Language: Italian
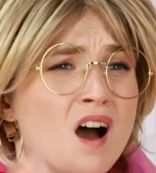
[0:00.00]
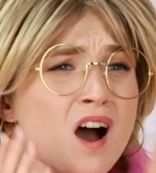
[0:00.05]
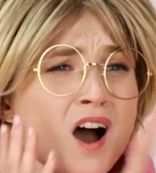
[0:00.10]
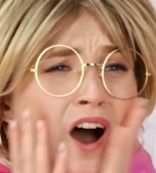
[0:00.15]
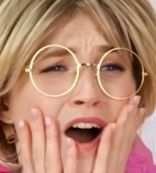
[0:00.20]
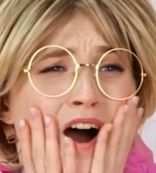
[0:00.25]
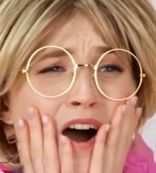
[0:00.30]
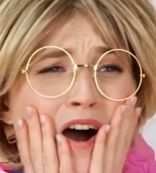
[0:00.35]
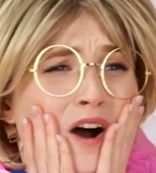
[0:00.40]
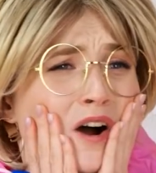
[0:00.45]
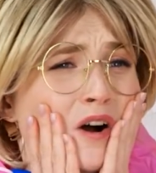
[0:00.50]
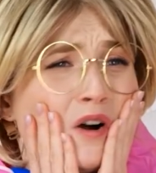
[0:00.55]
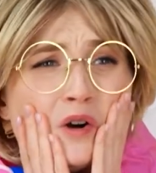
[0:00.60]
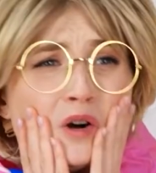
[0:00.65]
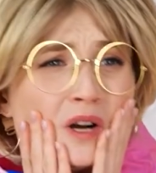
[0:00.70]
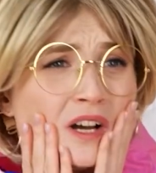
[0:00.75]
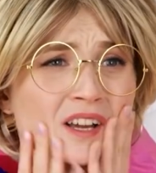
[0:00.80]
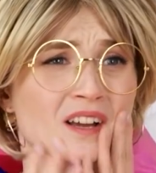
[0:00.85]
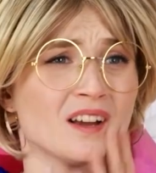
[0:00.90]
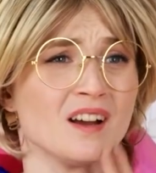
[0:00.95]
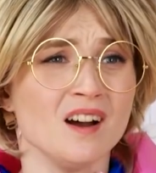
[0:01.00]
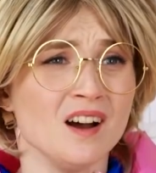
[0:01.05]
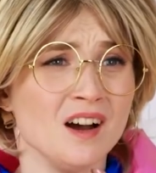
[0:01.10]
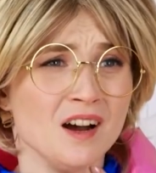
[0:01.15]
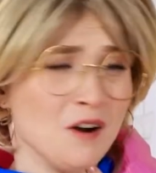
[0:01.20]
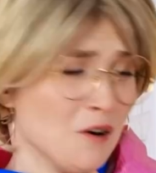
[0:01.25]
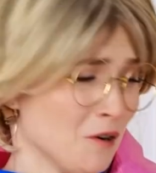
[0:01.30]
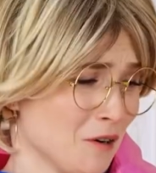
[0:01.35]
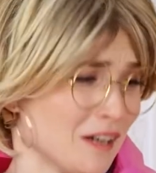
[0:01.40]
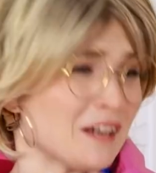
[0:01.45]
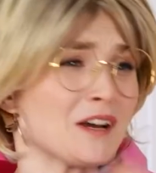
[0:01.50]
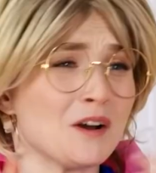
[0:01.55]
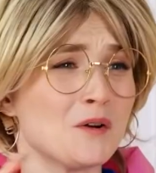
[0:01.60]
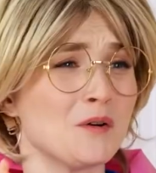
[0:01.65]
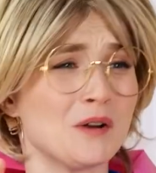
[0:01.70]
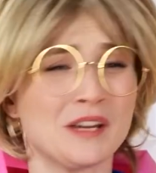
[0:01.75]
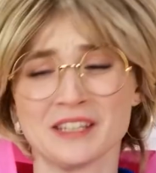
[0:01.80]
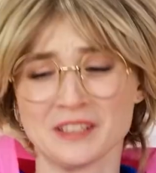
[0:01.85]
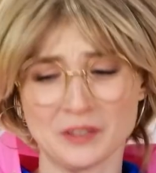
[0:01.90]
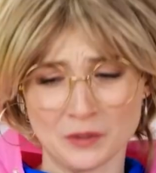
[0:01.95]
Mi dispiace, Ava.
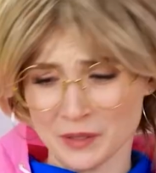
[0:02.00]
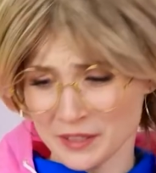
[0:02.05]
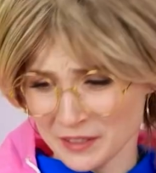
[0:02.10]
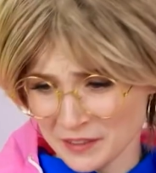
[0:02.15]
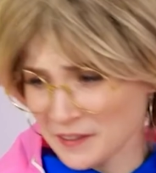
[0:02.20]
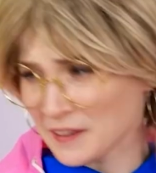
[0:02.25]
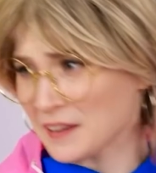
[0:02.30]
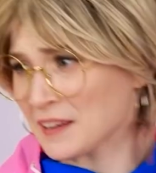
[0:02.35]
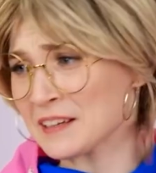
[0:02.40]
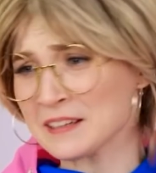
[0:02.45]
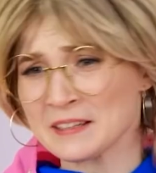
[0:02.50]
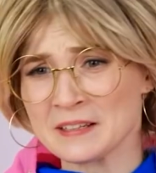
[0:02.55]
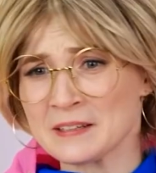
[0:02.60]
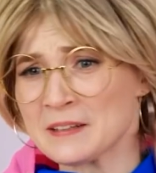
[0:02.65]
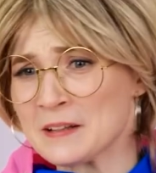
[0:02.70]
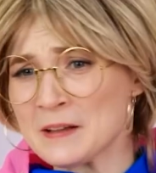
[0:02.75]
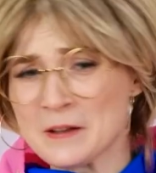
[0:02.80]
Deve